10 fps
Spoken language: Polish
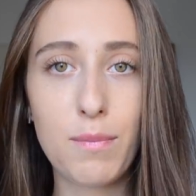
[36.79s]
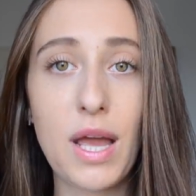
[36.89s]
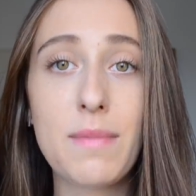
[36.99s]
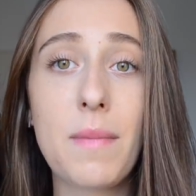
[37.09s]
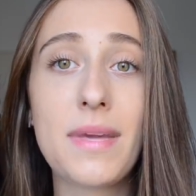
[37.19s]

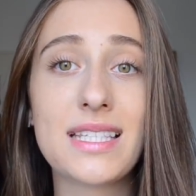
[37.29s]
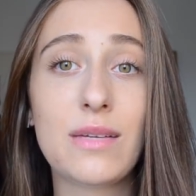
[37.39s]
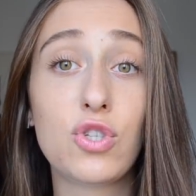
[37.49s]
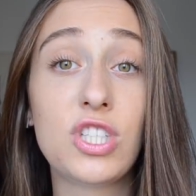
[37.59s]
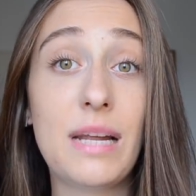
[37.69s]
Moja mama jest
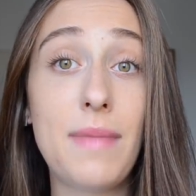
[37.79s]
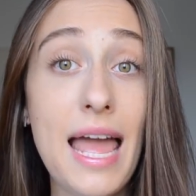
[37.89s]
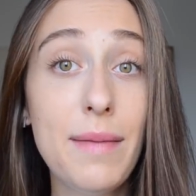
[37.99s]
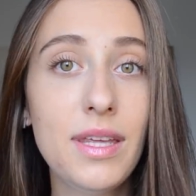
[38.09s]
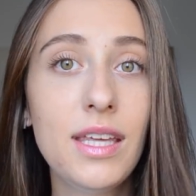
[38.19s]
nauczycielem
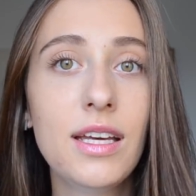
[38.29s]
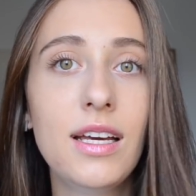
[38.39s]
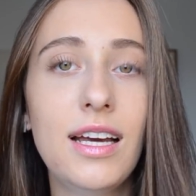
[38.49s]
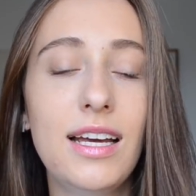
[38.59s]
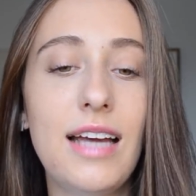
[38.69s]
chemii,
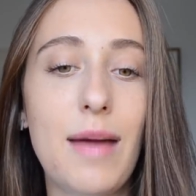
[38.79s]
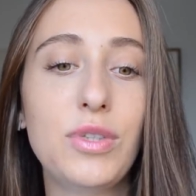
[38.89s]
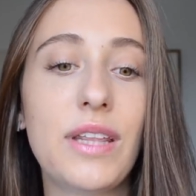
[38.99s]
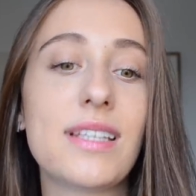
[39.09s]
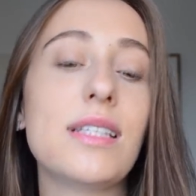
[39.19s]
e, a mój
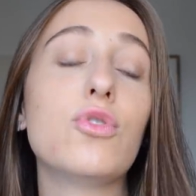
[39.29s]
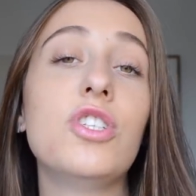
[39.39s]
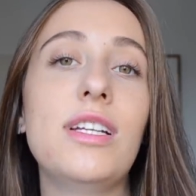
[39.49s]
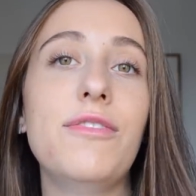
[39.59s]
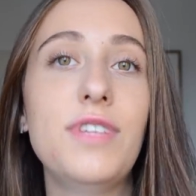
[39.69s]
tata jest
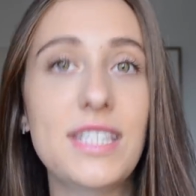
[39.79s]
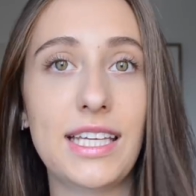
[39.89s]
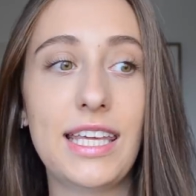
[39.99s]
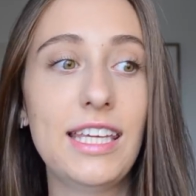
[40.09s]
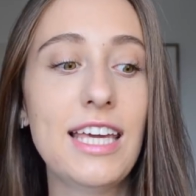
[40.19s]
nauczycielem
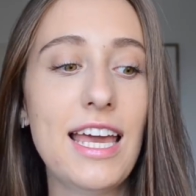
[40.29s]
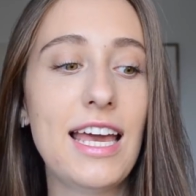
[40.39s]
fizyki.